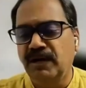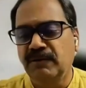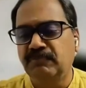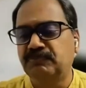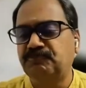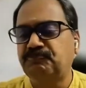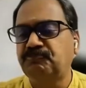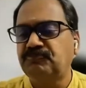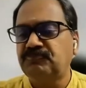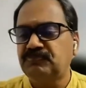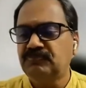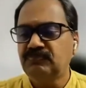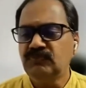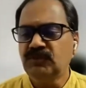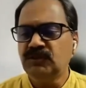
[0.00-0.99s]
மனம்
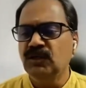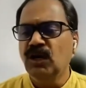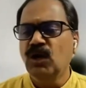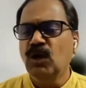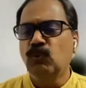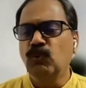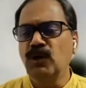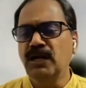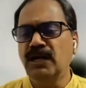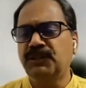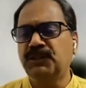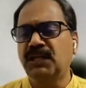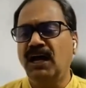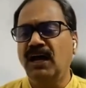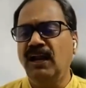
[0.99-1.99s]

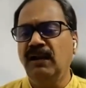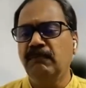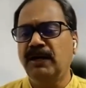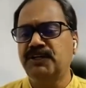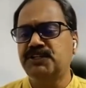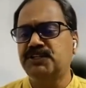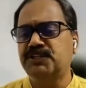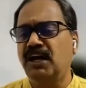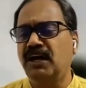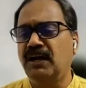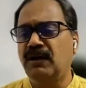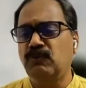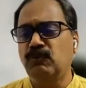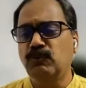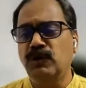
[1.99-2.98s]
உள்ளத்தால்
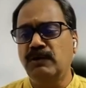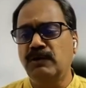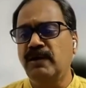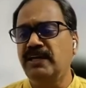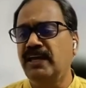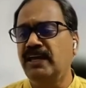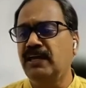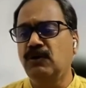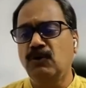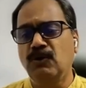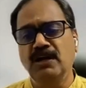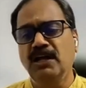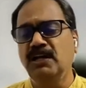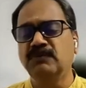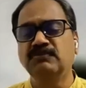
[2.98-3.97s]
மற்றார் உடமையை
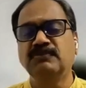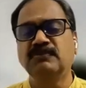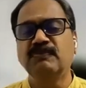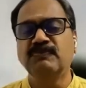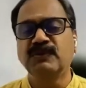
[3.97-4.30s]
கொள்ளலும்